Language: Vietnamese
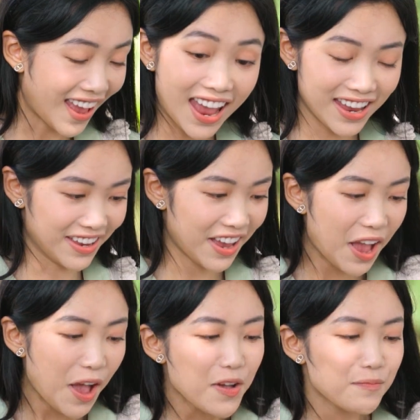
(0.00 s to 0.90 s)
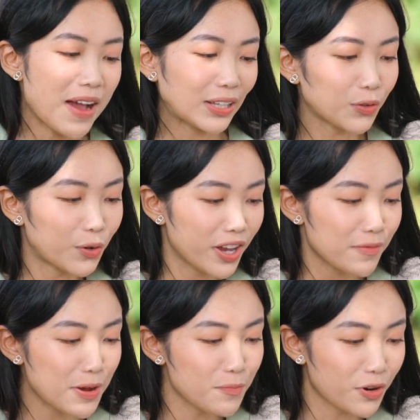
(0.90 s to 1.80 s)
Ê! Ba tôi
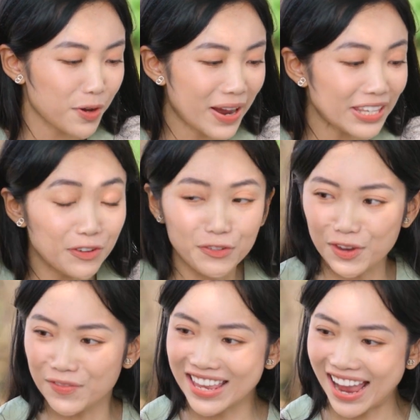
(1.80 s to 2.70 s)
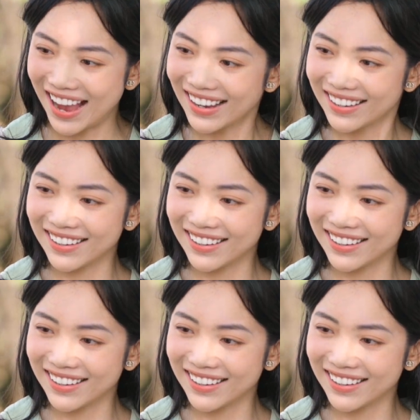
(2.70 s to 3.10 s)
mới mua cái máy chiếu phim ở nhà.